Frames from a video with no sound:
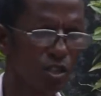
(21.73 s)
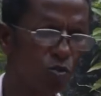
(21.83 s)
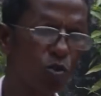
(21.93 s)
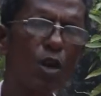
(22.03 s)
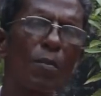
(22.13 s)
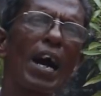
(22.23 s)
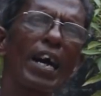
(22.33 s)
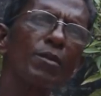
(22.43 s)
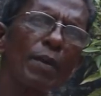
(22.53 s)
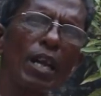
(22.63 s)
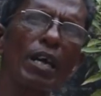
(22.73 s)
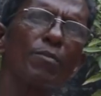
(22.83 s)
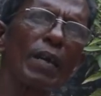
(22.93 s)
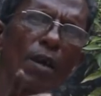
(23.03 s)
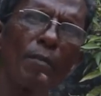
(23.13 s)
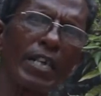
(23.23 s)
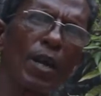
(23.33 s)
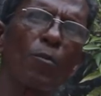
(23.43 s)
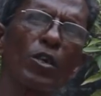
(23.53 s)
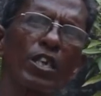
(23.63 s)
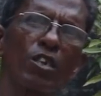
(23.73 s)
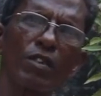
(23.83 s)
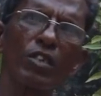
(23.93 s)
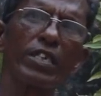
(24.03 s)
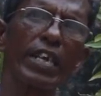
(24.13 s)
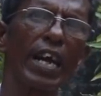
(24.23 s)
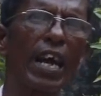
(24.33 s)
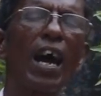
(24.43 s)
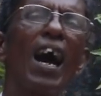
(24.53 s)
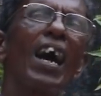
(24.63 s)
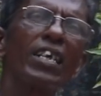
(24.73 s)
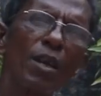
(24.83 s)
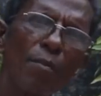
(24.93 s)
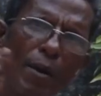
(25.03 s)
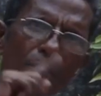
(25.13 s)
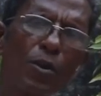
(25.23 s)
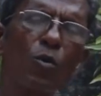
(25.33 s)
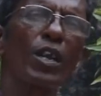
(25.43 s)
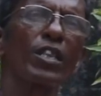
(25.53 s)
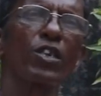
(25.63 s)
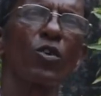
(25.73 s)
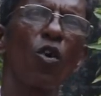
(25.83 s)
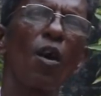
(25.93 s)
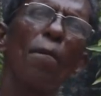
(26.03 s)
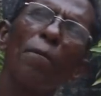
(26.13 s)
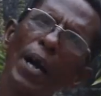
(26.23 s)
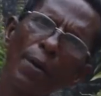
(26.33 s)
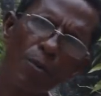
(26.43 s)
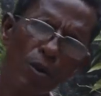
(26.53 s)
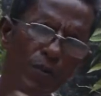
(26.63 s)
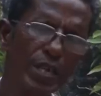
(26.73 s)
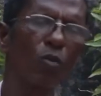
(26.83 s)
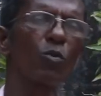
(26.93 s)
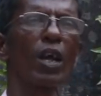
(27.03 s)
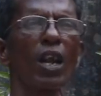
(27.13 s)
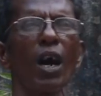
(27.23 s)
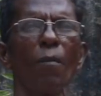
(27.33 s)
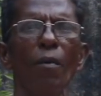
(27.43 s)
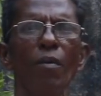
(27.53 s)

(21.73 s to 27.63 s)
சுத்தமா அது மேல அது மேல மண்ணை போட்டுட்டு வந்துட்டு அதுல மண்புழு உரத்தையோ மண்புழுவையோ விடலாம்